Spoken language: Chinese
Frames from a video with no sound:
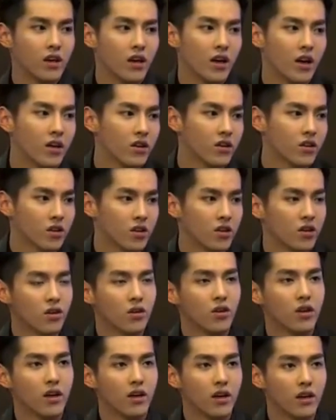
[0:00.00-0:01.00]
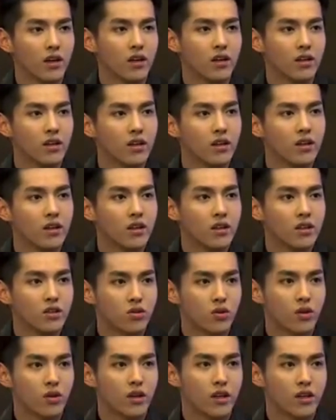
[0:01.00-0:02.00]
然后能够呃
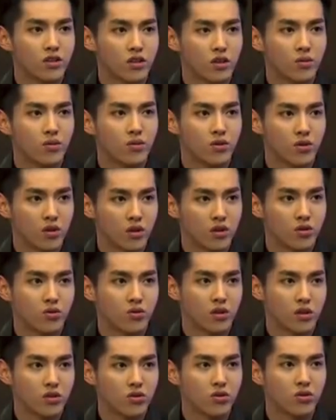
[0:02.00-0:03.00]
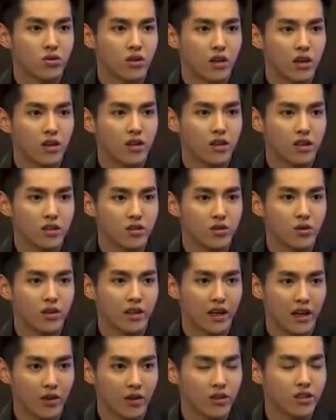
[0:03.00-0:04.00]
作为一首不错的主题曲，然后也希
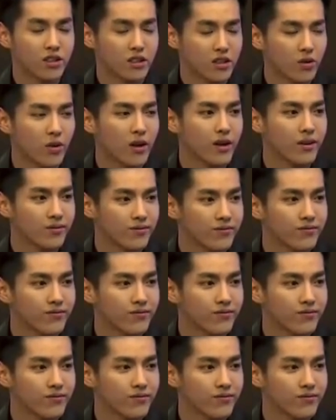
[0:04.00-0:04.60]
望大家会喜欢。